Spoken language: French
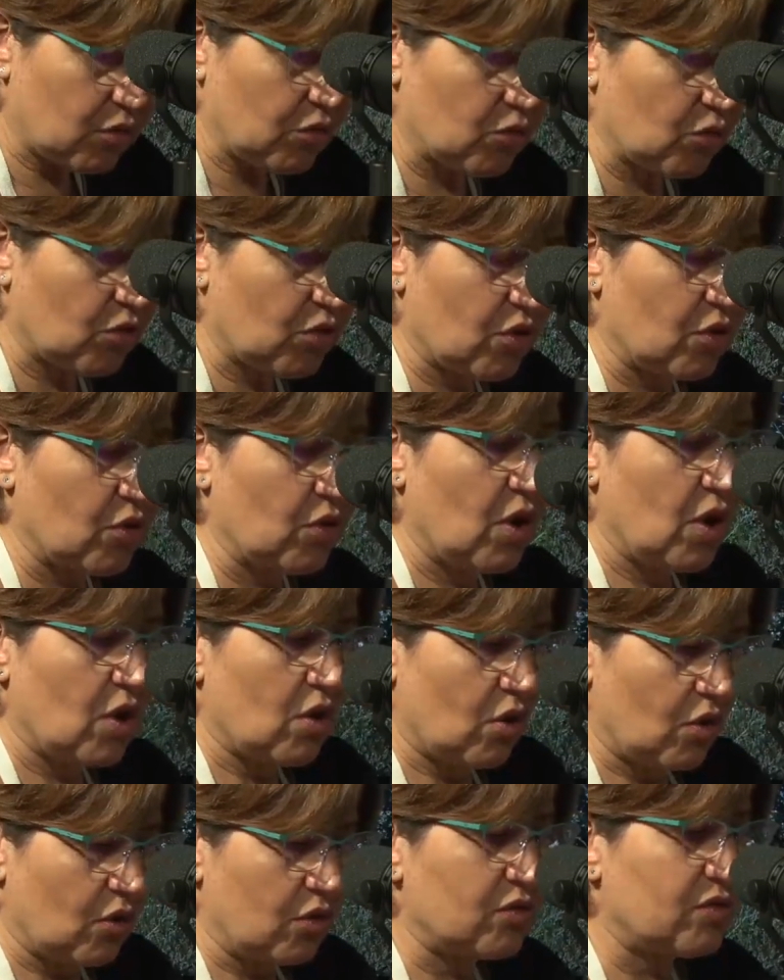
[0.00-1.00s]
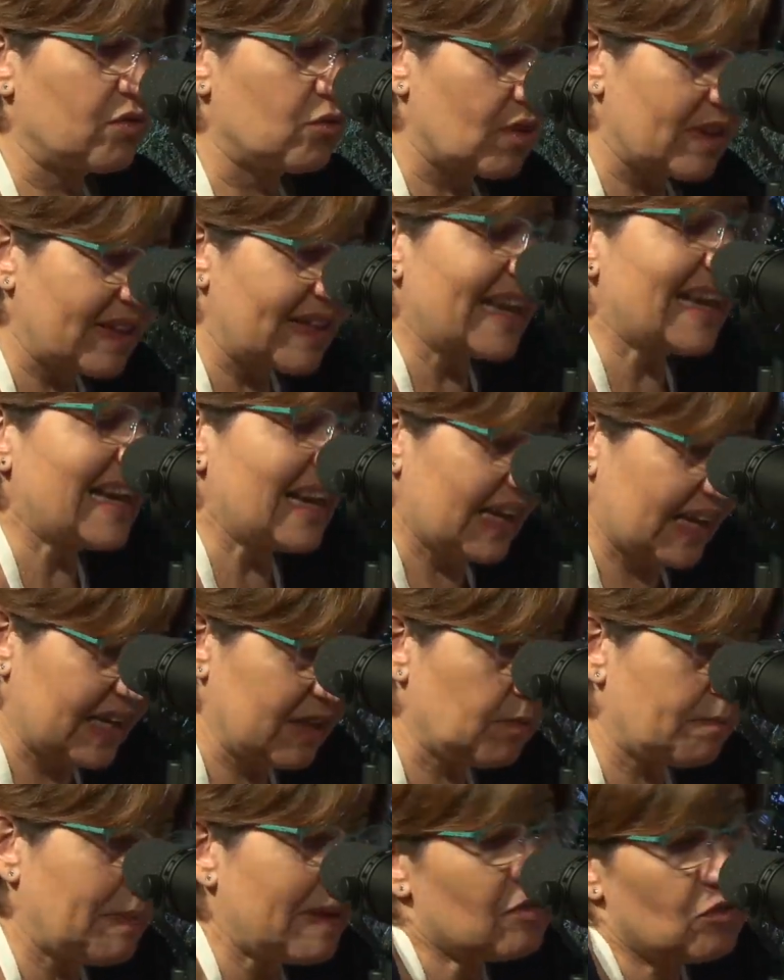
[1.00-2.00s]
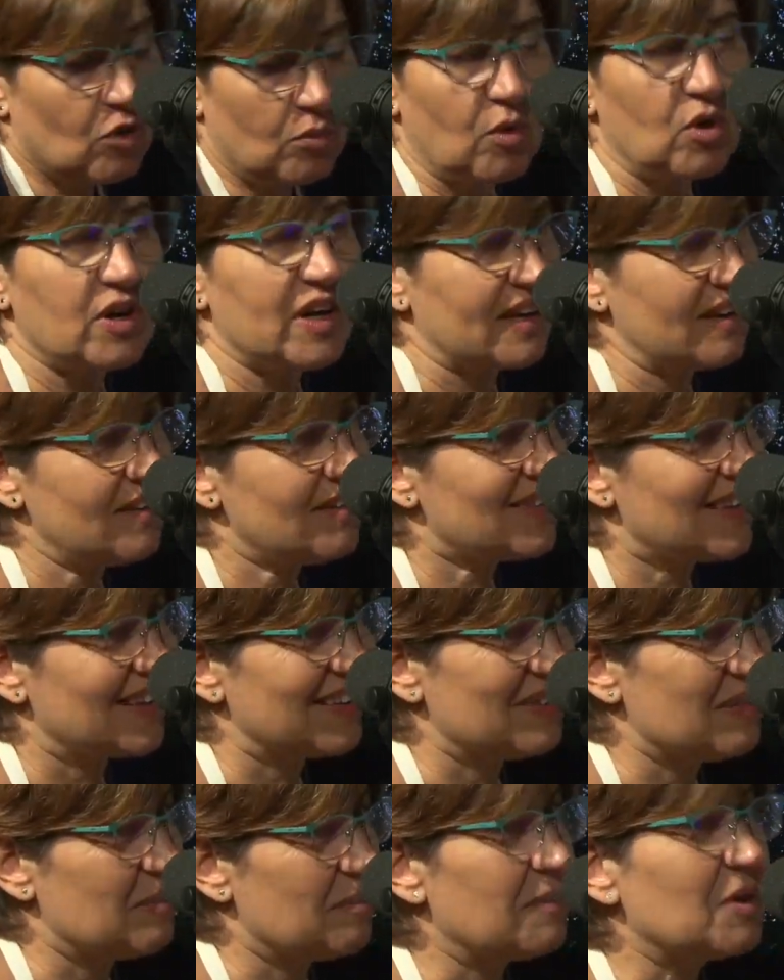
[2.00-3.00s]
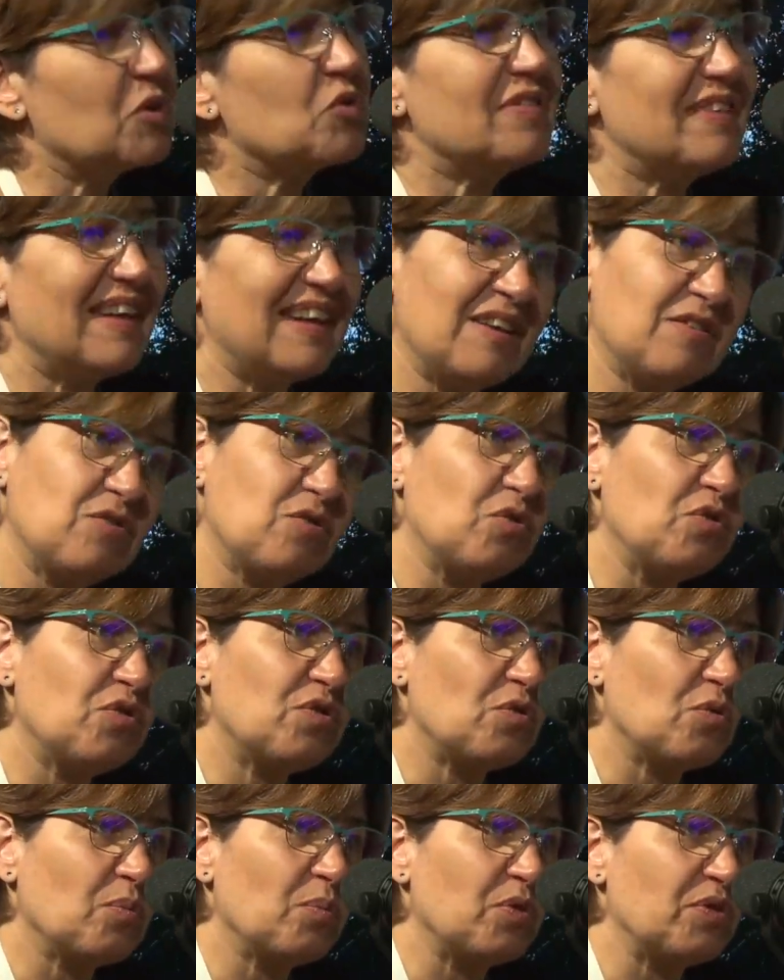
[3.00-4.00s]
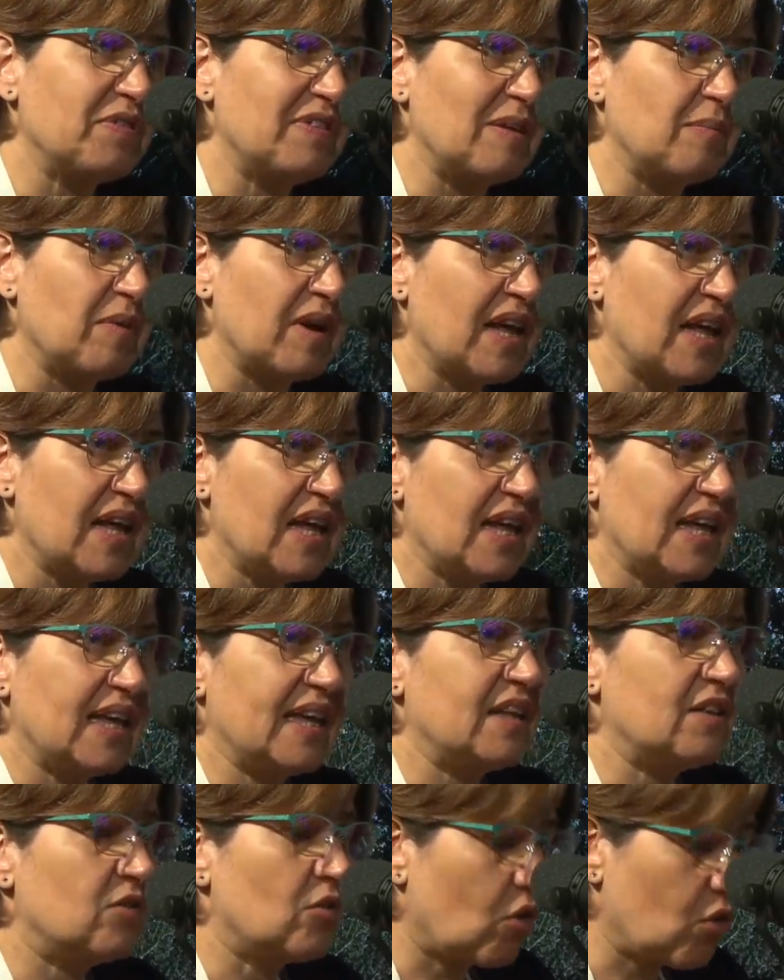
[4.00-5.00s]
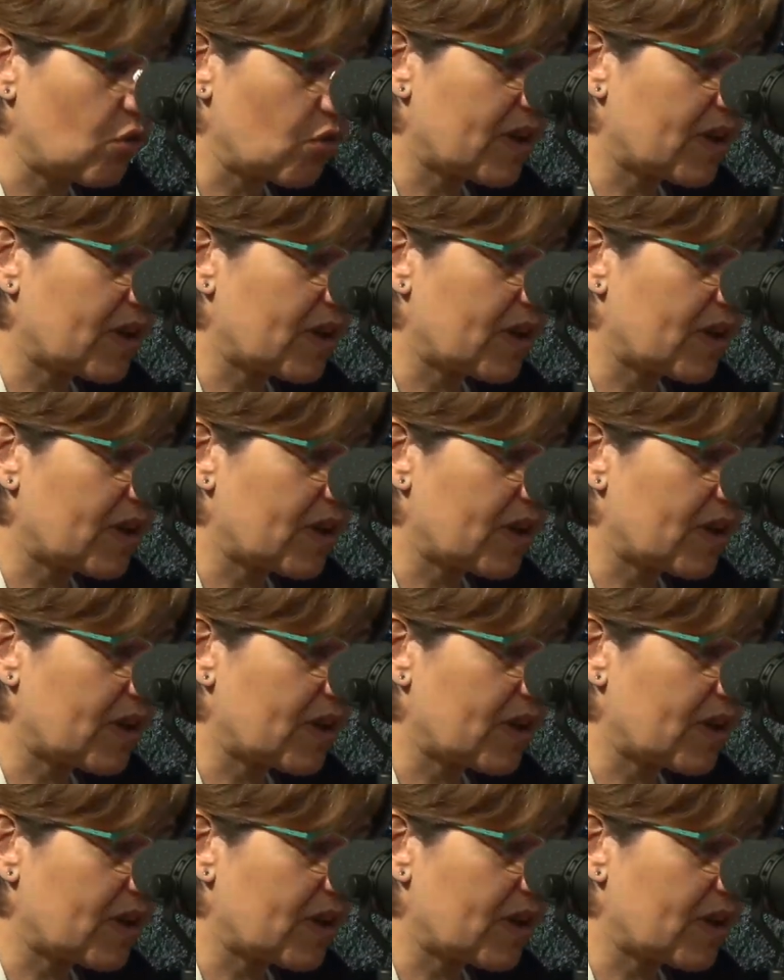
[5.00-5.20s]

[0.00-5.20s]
donc d'éclairer pas seulement les risques, mais aussi les solutions possibles. Et dans le